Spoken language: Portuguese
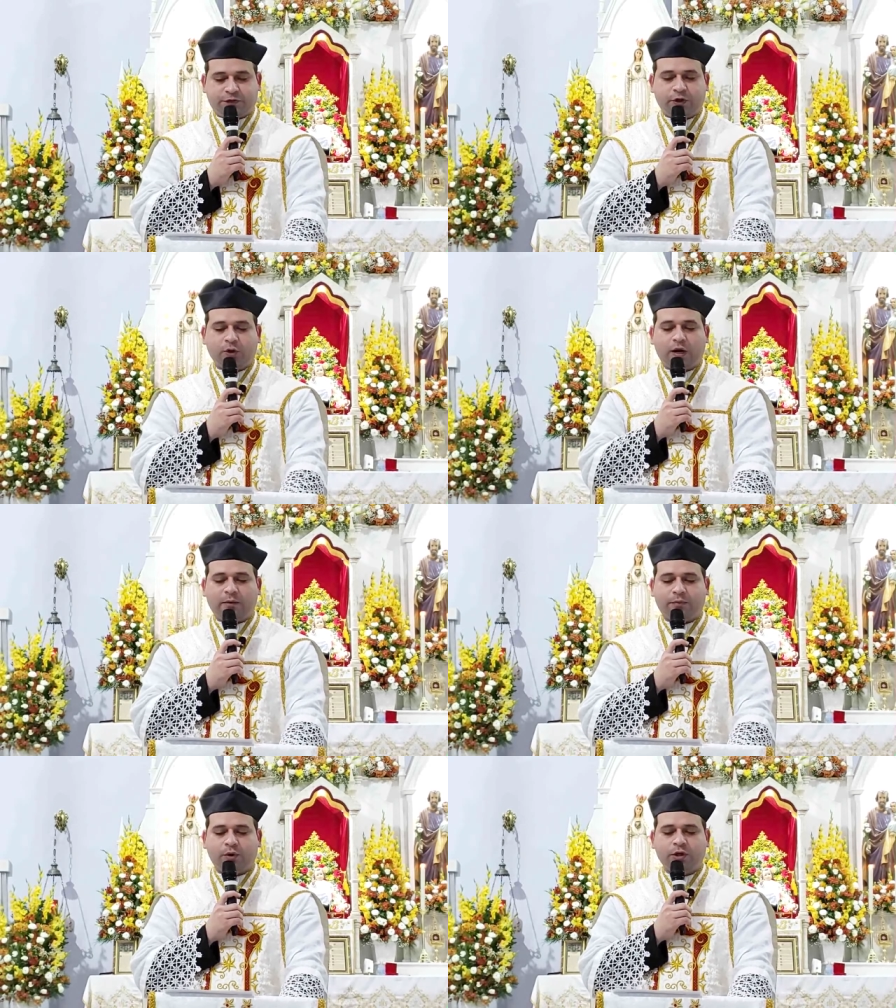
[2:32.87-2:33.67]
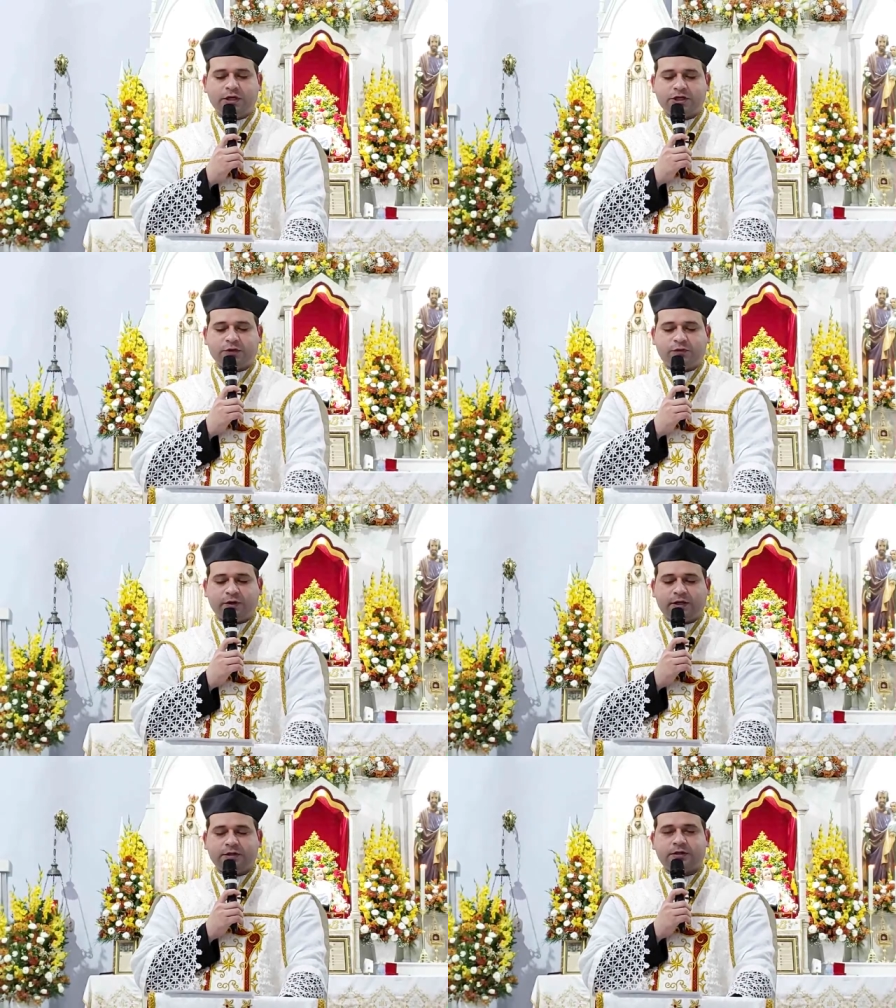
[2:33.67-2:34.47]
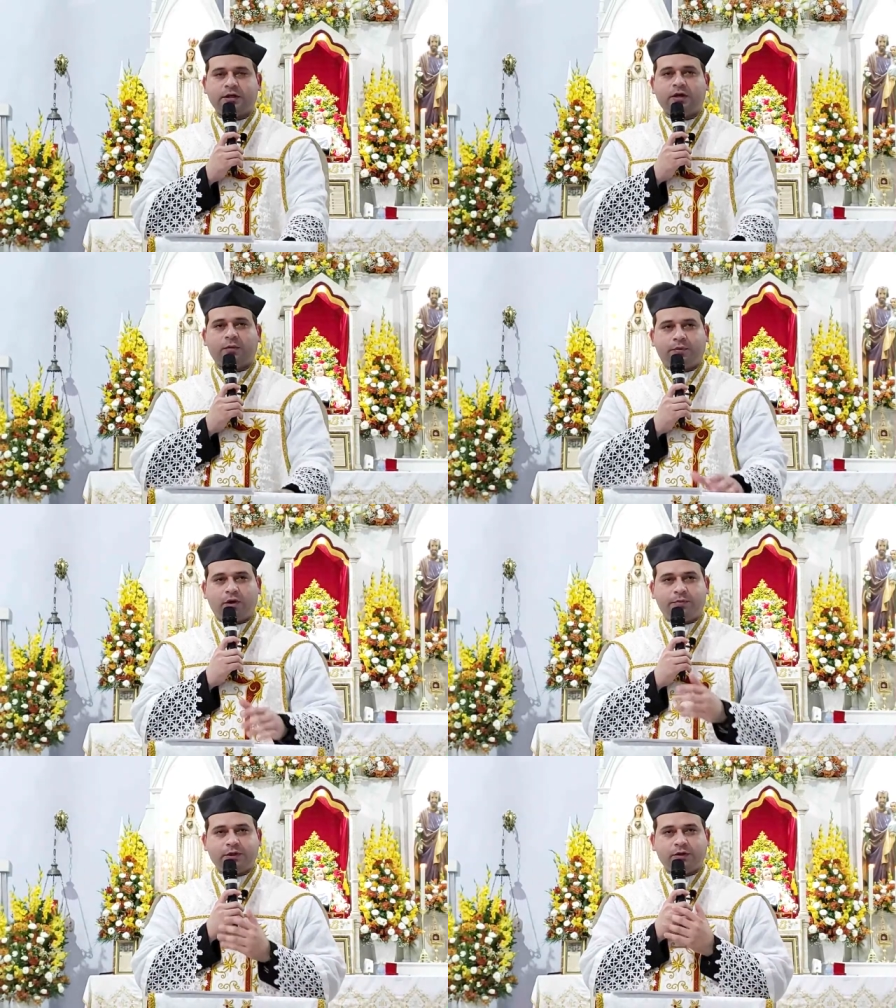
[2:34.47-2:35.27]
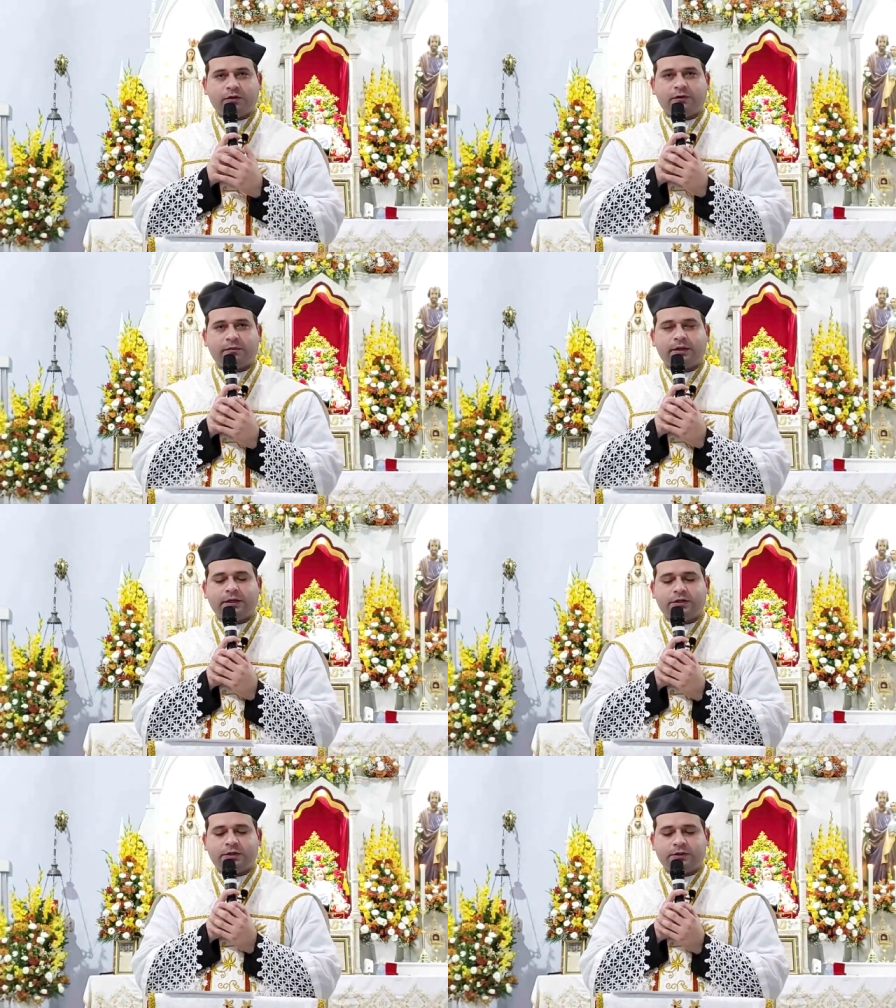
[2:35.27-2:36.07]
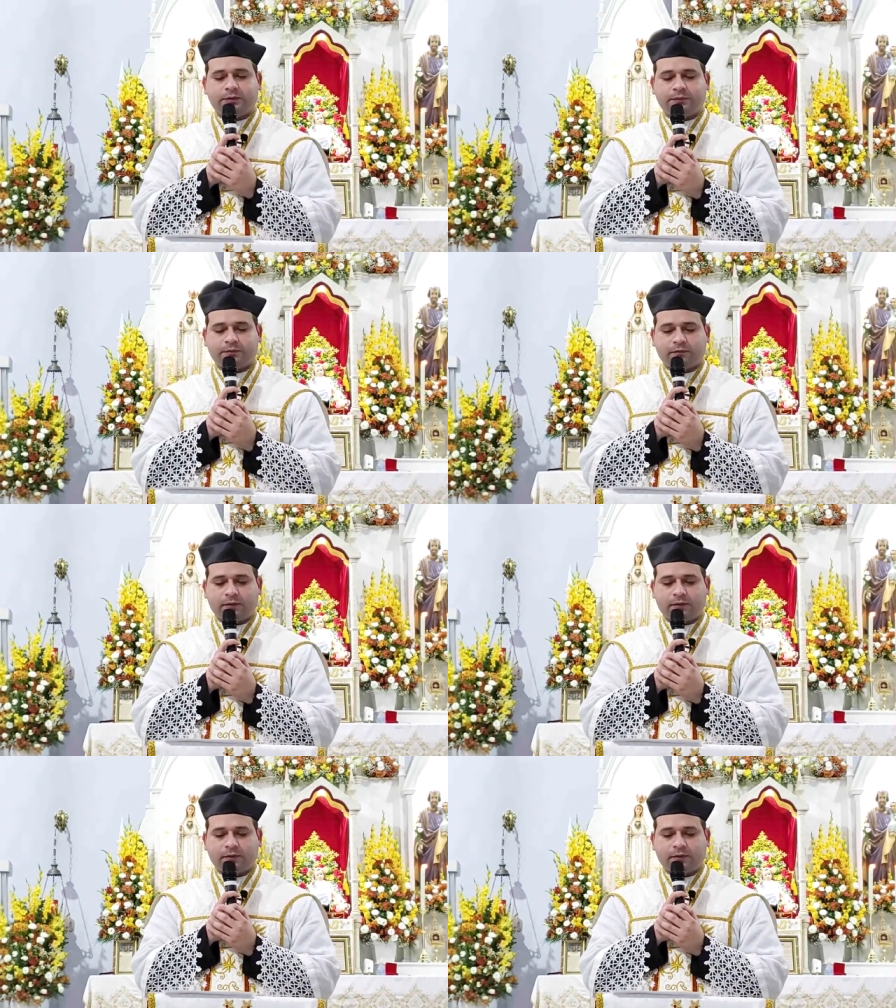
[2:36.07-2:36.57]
pois foi o amor que te fez pobre novamente.